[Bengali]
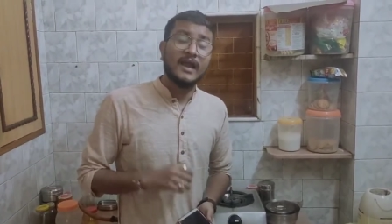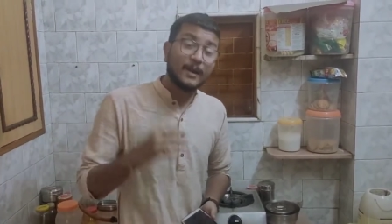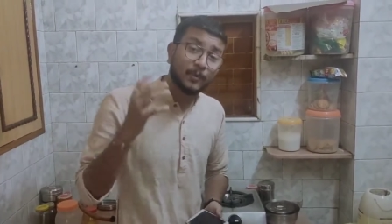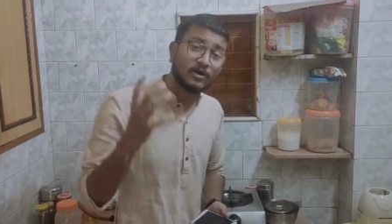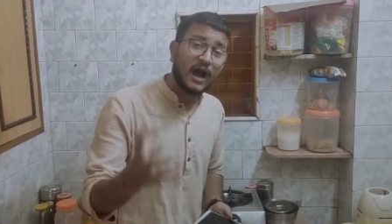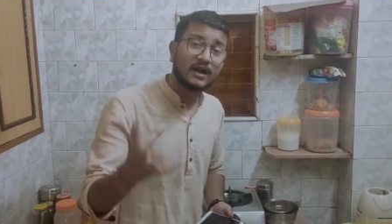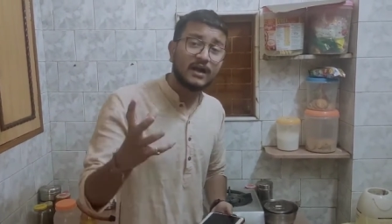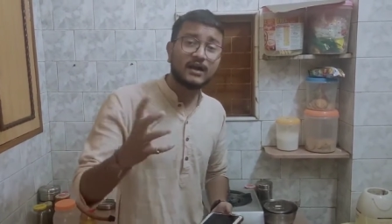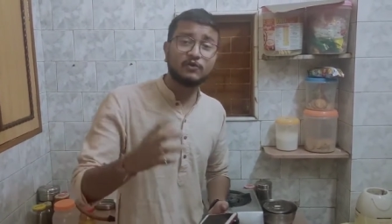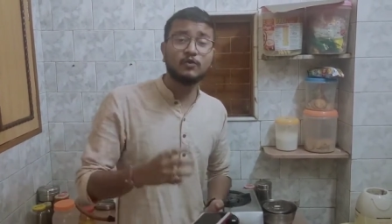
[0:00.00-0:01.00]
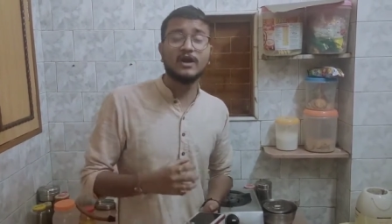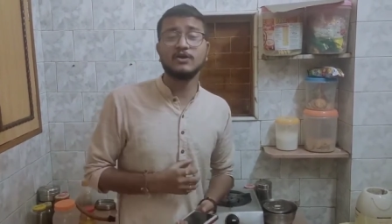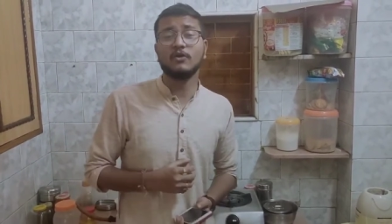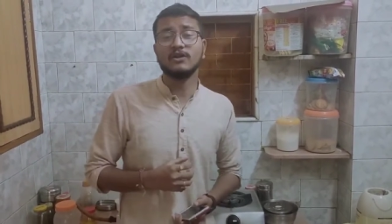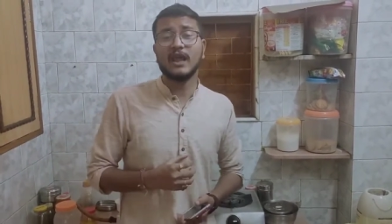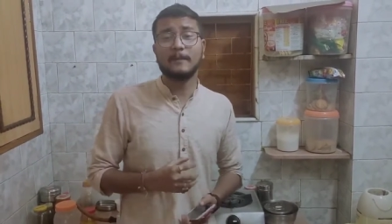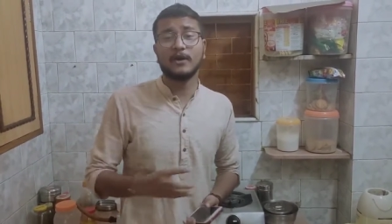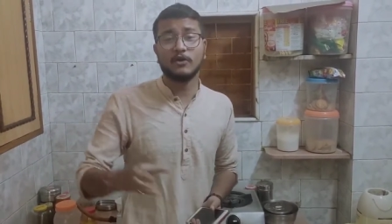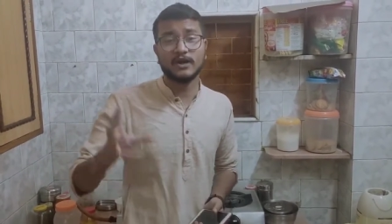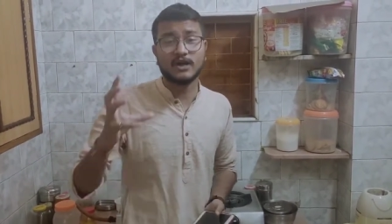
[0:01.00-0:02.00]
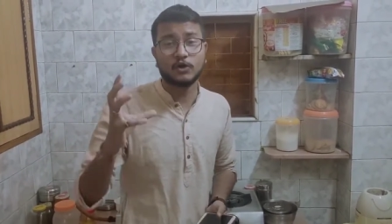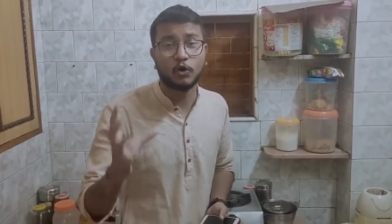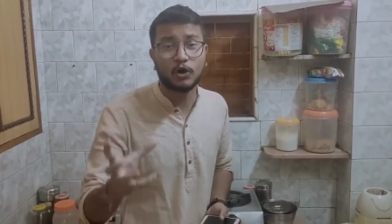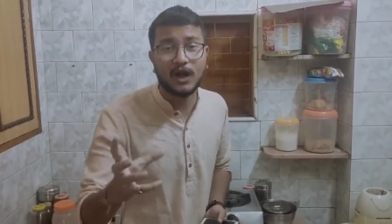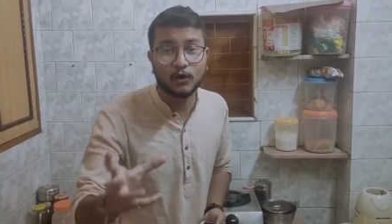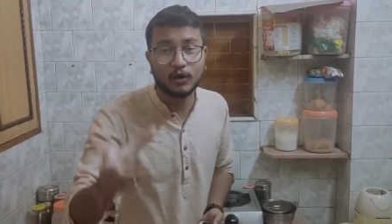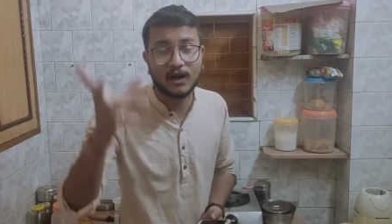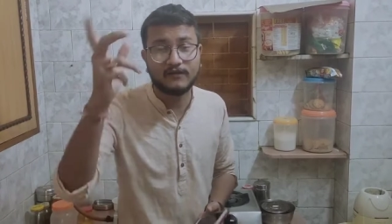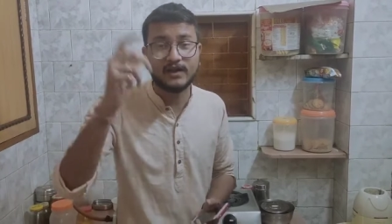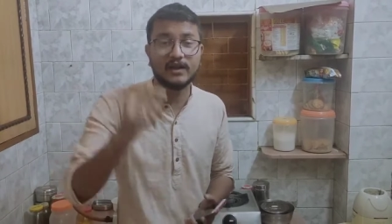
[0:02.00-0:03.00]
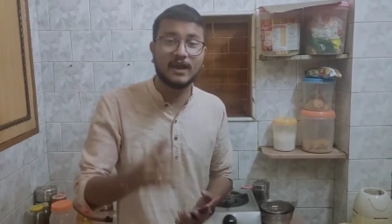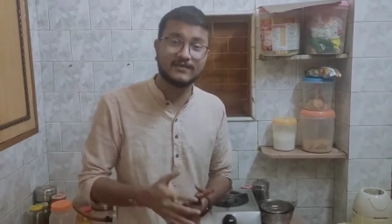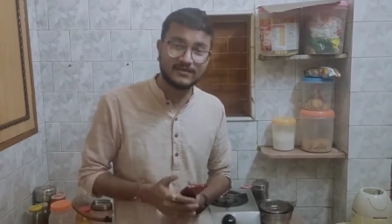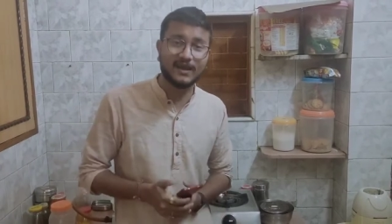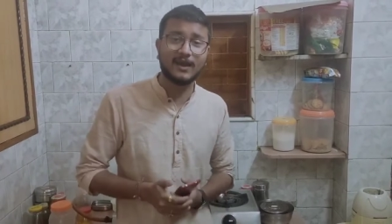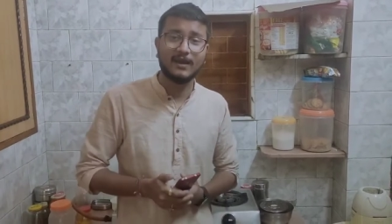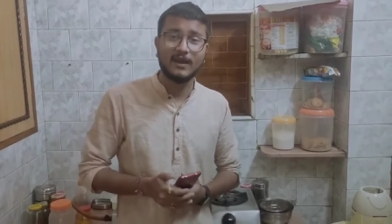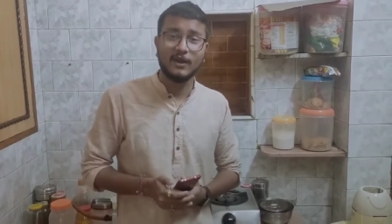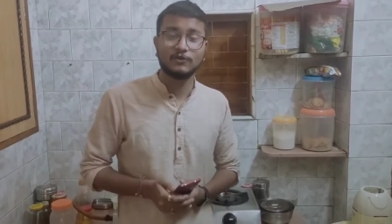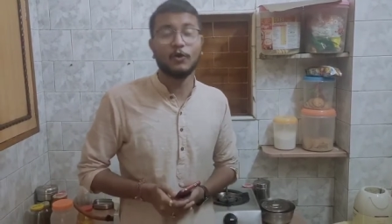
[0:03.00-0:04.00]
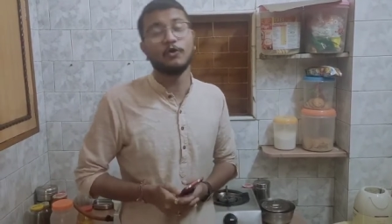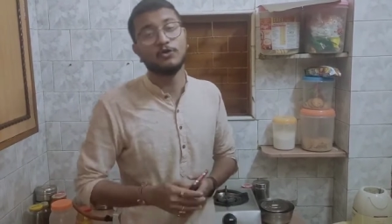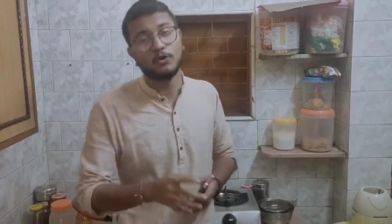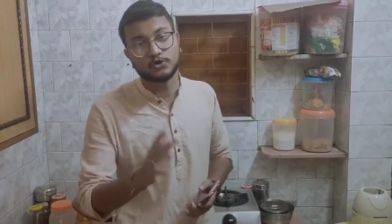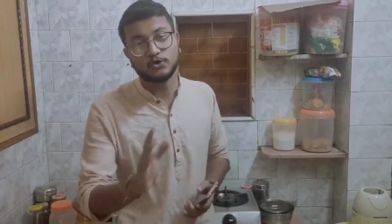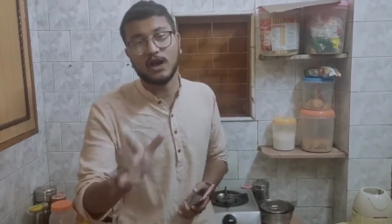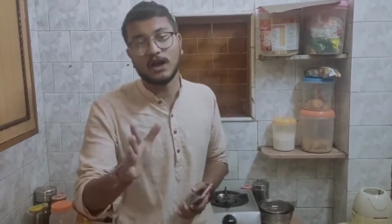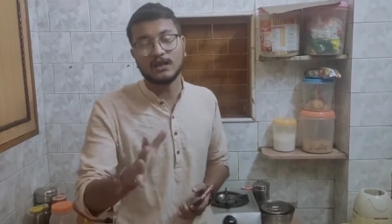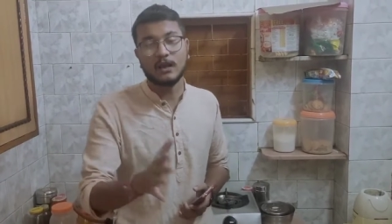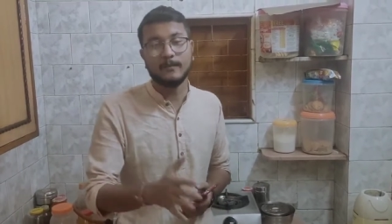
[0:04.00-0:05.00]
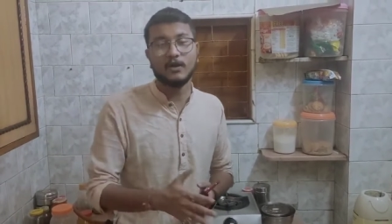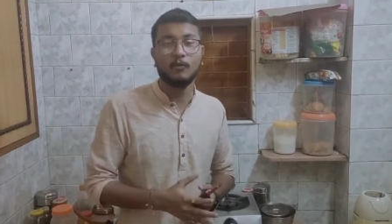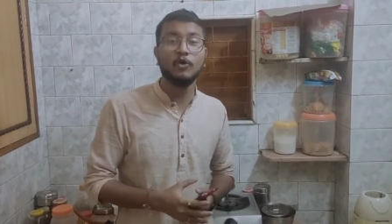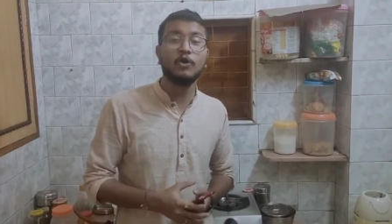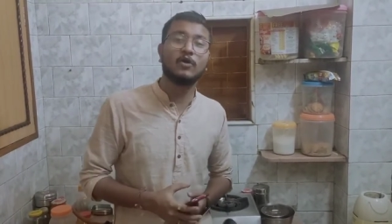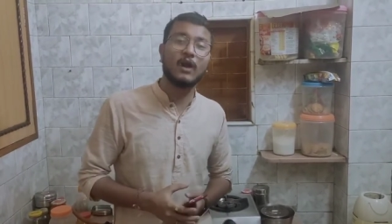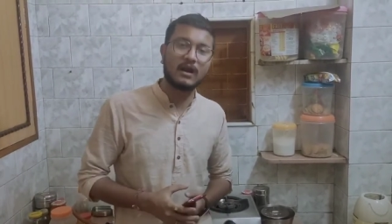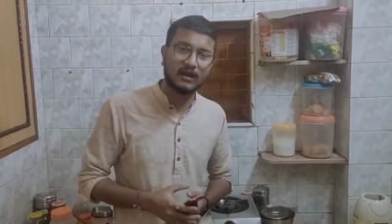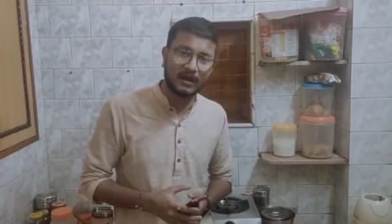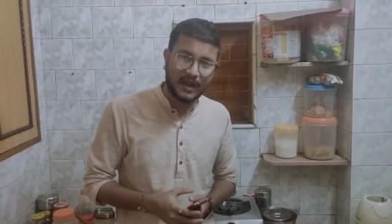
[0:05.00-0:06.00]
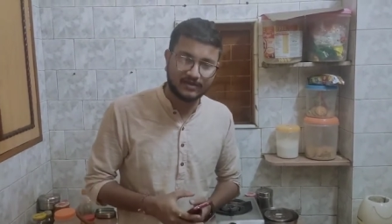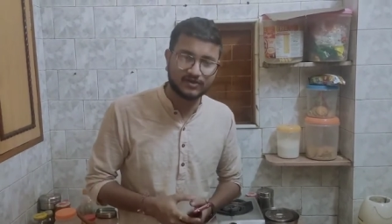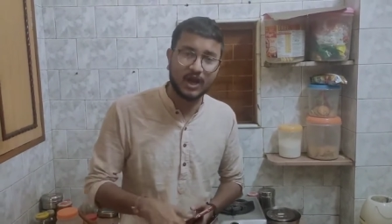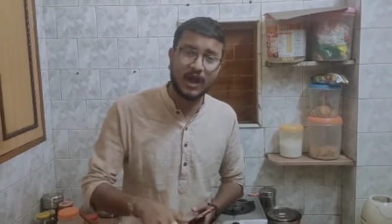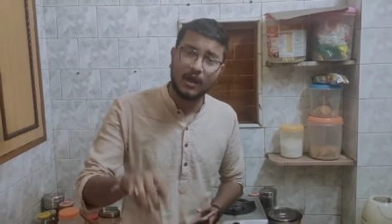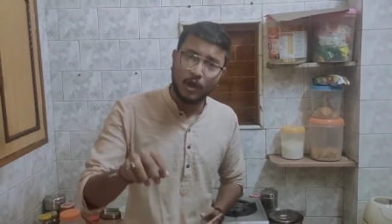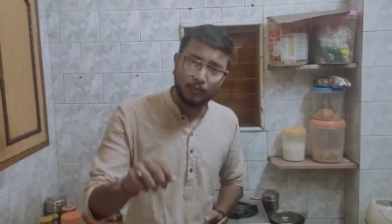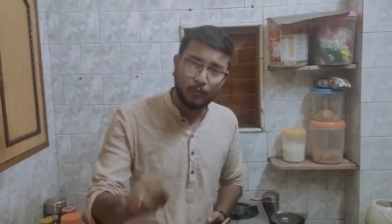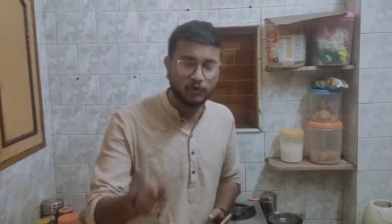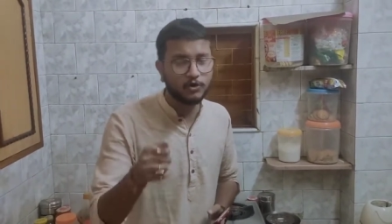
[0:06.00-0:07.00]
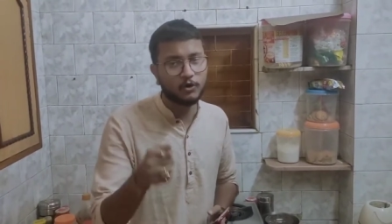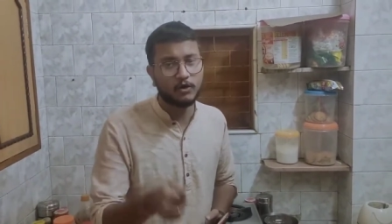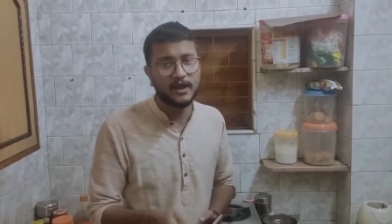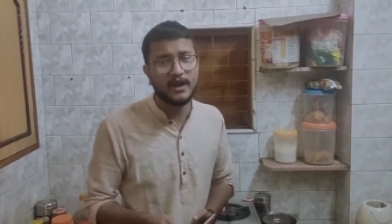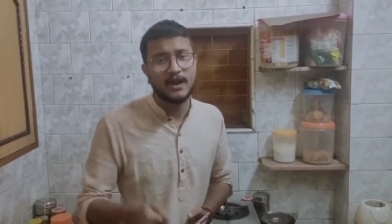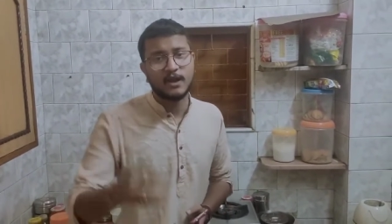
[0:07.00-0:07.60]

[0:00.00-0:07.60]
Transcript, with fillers: এরপর ঢাকনাটা তুলে যখন দেখবেন অনেকটা ঢোকলা ঢোকলা ফিলিং এসছে তখন নশো টাকা দামের অমূল্য রান্নার গ্যাসটা বন্ধ করে